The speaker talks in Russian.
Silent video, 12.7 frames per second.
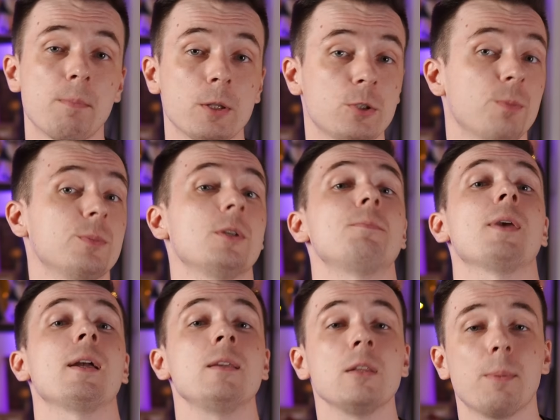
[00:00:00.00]
потом на
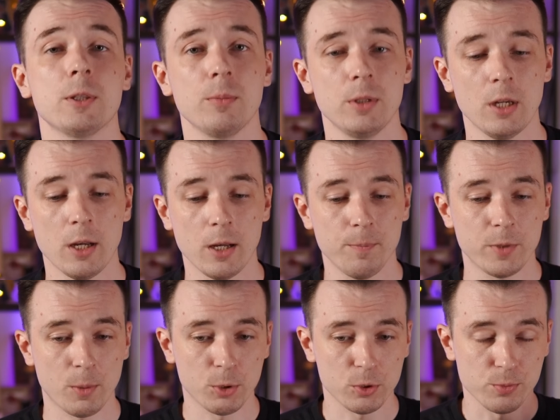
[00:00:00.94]
пианино, потом я
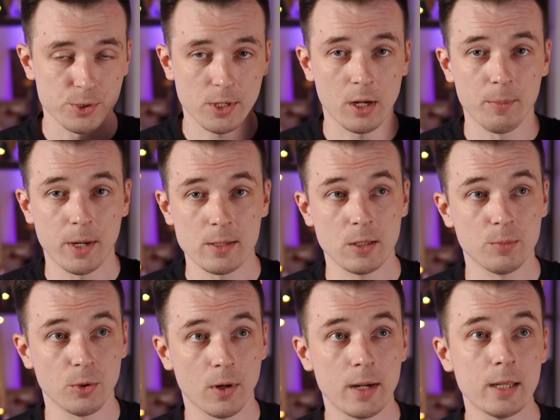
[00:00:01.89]
работал в музыкальном
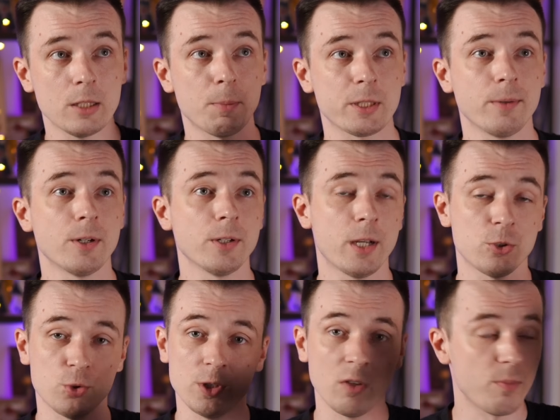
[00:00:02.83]
магазине много лет и продавал
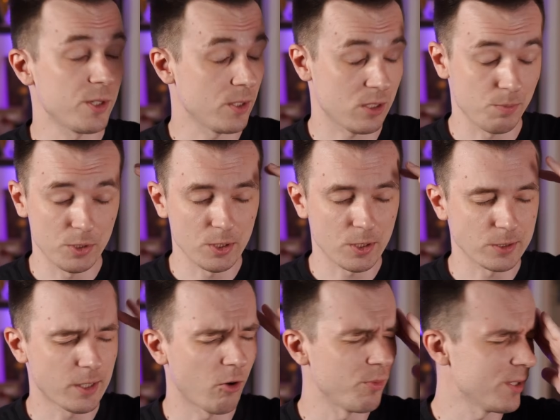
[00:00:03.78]
каждый день вместе с
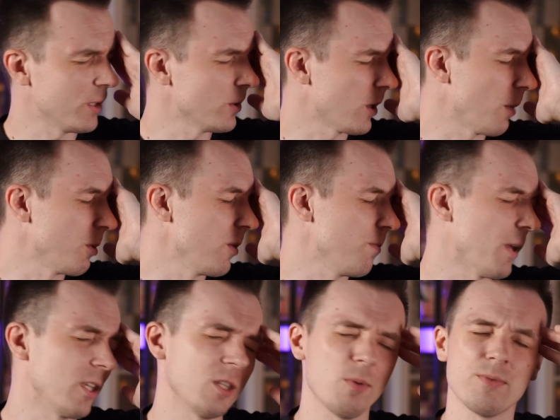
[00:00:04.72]
миди-клавами, синтами и
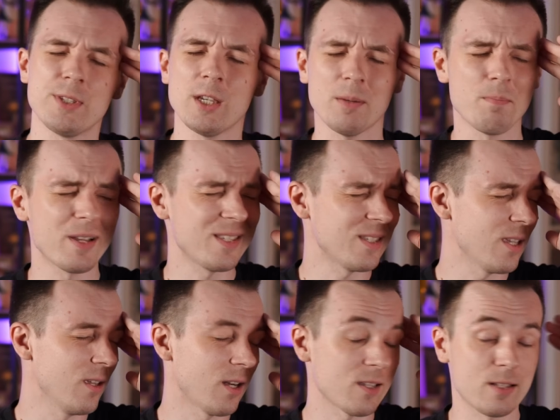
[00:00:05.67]
пианинами всех
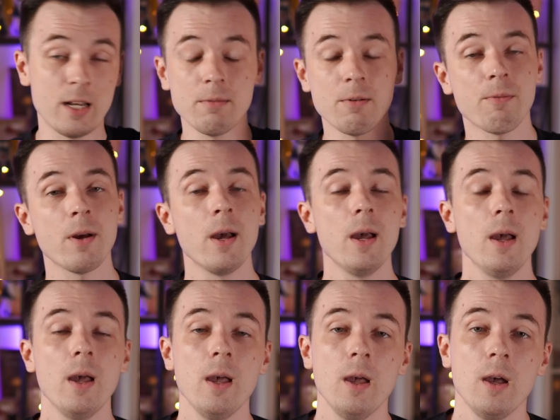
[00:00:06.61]
мастей, разливов.
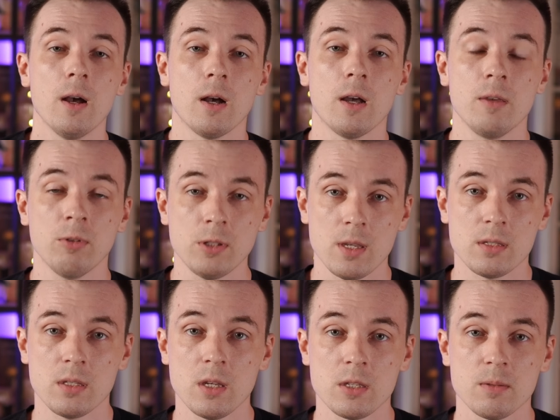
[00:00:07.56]
Э, и вот я
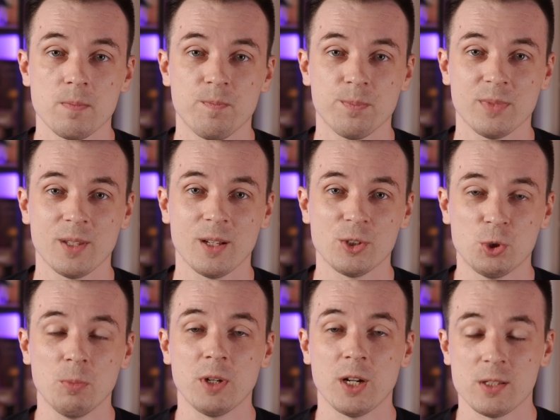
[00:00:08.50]
здесь.
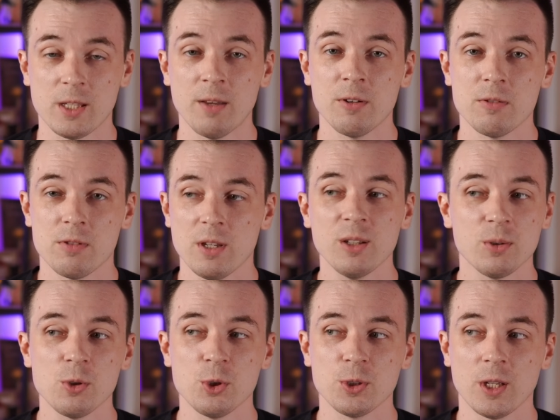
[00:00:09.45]
Чтобы расставить все
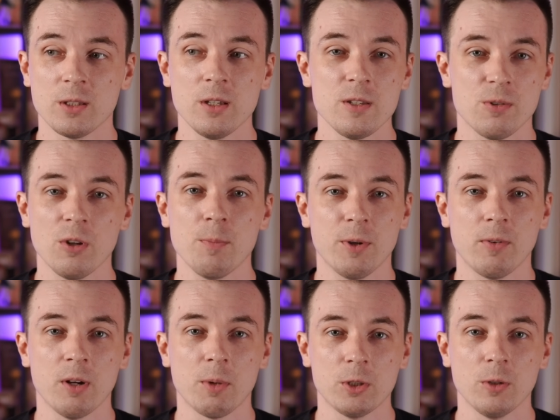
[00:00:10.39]
точки над «и», сегодня
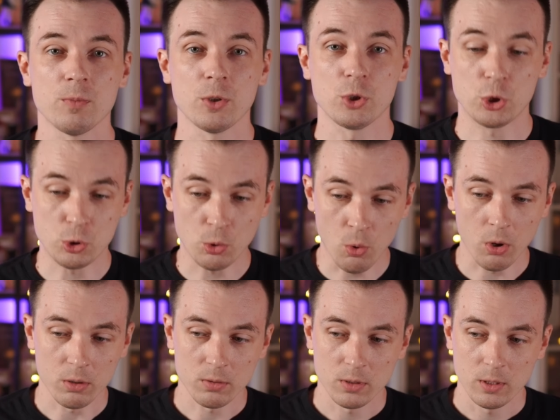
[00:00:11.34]
поговорим о том,
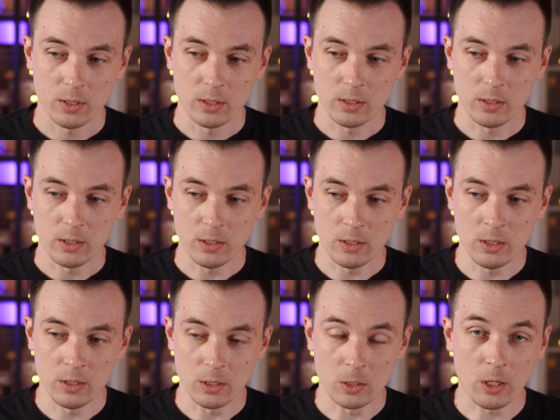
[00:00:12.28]
что
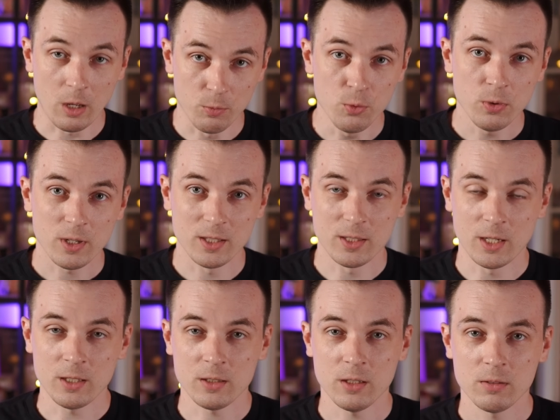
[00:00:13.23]
и кому
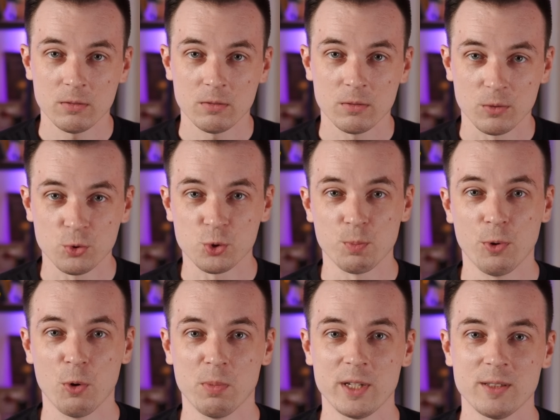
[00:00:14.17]
конкретно нужно
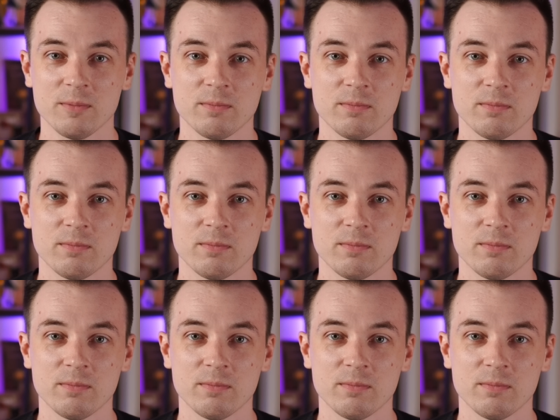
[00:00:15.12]
покупать.